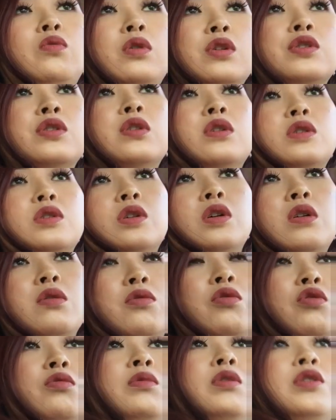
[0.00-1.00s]
わざわざこ
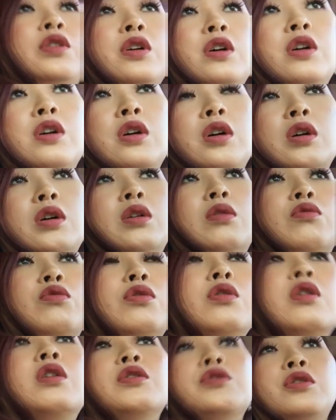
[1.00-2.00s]
こまで
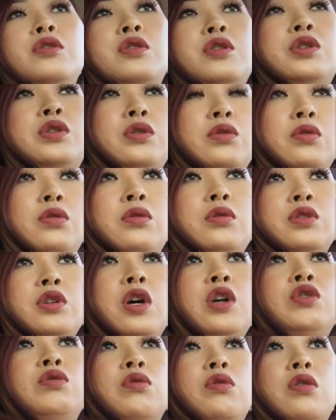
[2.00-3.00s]
来なかったですよ
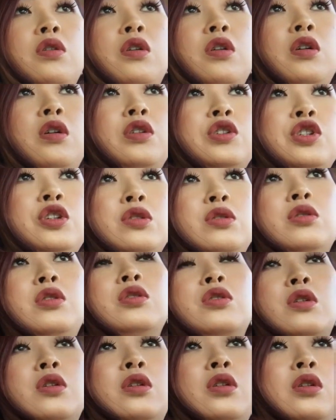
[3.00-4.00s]
最初から知って
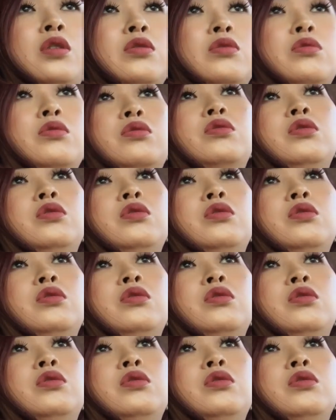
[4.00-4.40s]
たらっ